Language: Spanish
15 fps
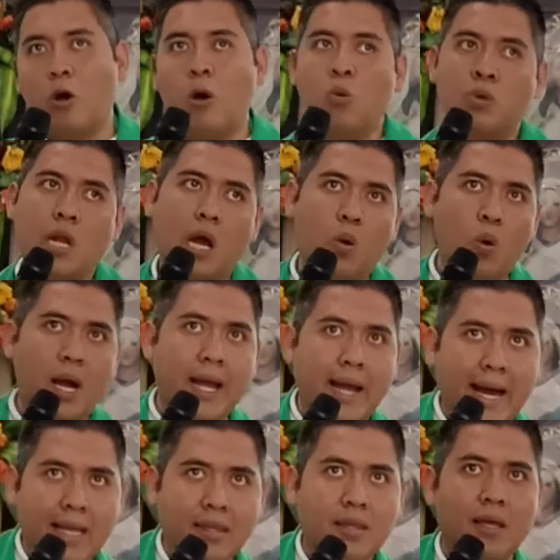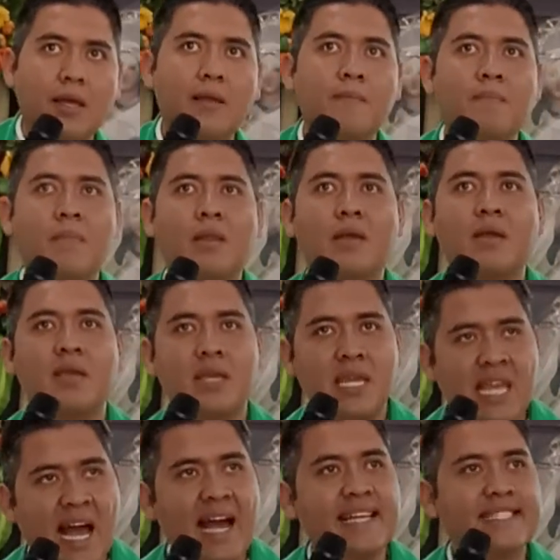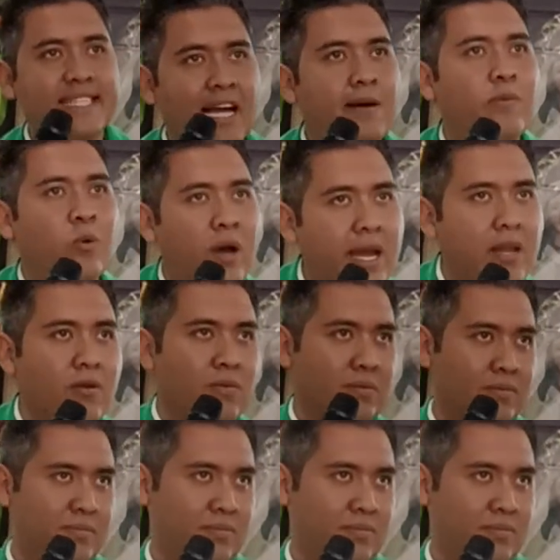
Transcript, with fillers: o un aguacate ya está bueno?